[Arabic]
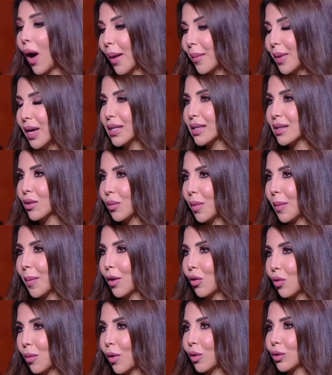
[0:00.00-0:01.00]
وحماس هم
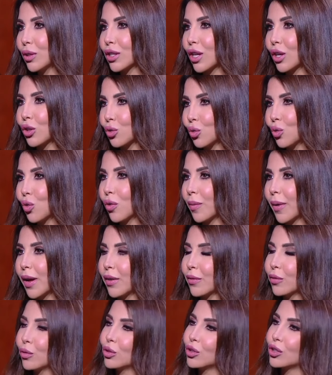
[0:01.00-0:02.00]
بقى لهم اهو 9 شهور
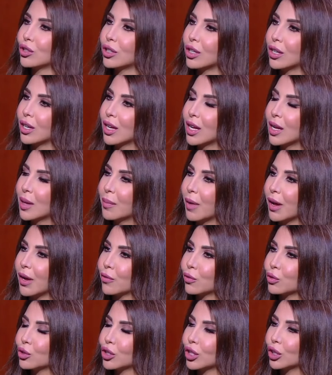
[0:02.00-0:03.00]
وحماس ما هو حماس
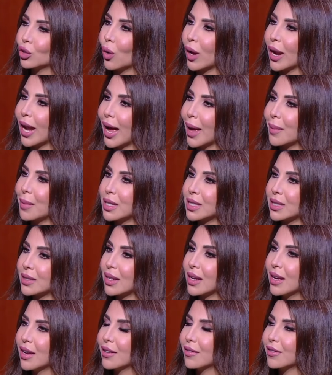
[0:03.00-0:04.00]
بس تخيلي بقى
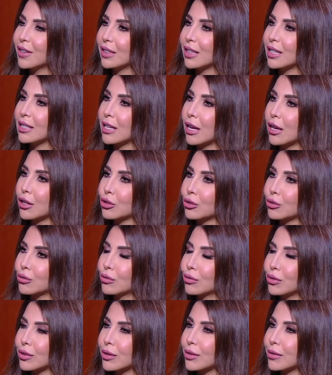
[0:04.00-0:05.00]
لو احنا كلنا
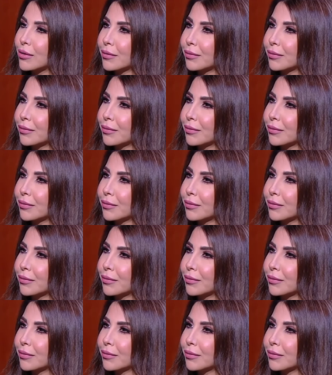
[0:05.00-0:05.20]
شهور لو